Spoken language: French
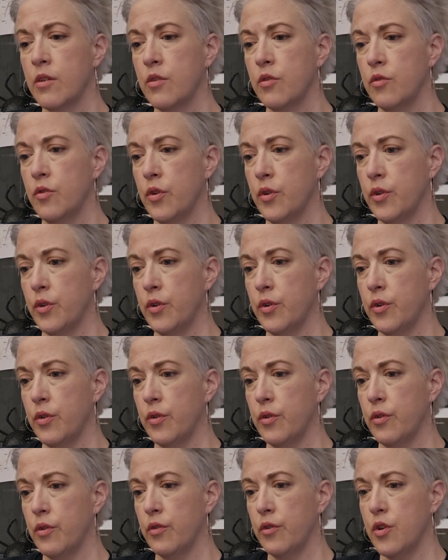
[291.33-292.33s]

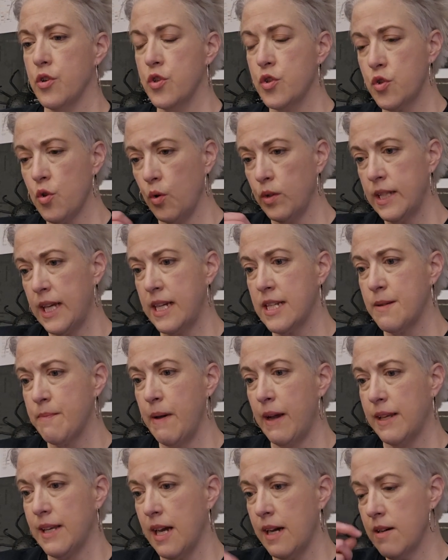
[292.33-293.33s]
de, son
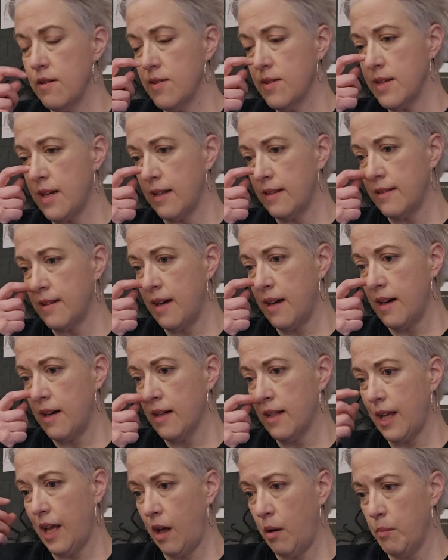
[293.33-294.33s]
expérience en tant
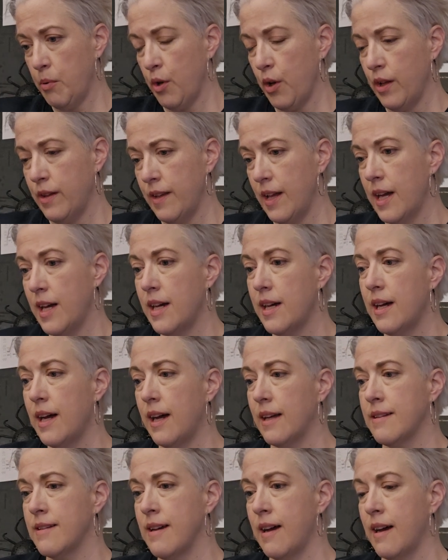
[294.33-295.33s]

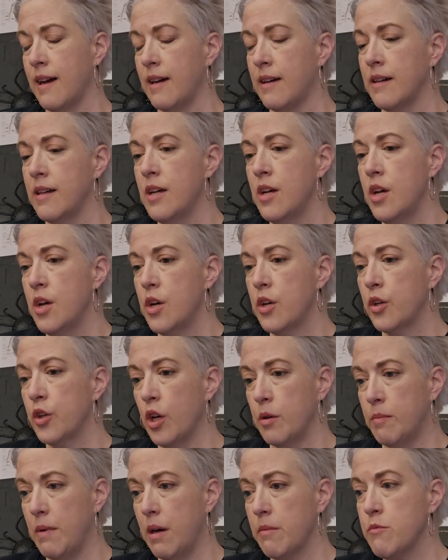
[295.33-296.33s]
prenant en tant
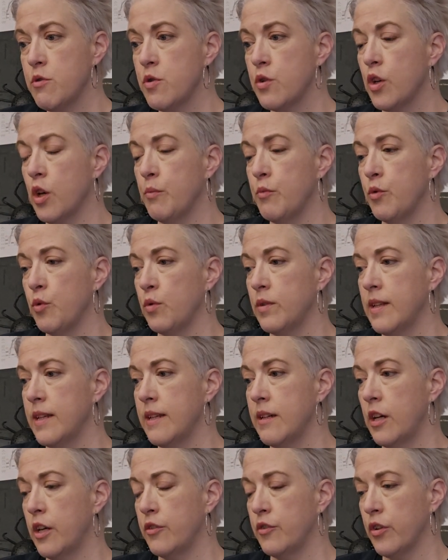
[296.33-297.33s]
que membre
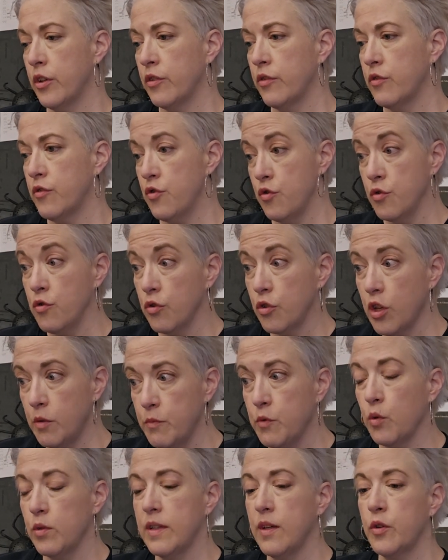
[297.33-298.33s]
d'une
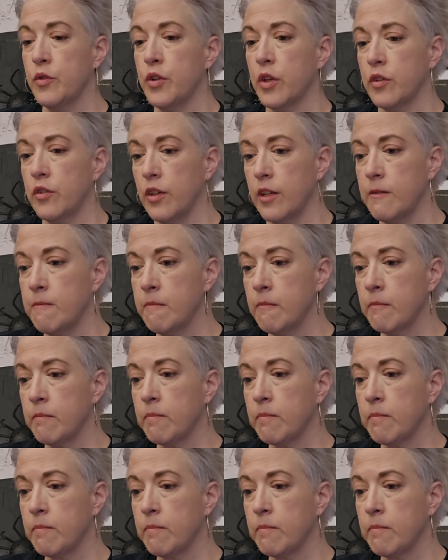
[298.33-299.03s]
communauté, autochtone.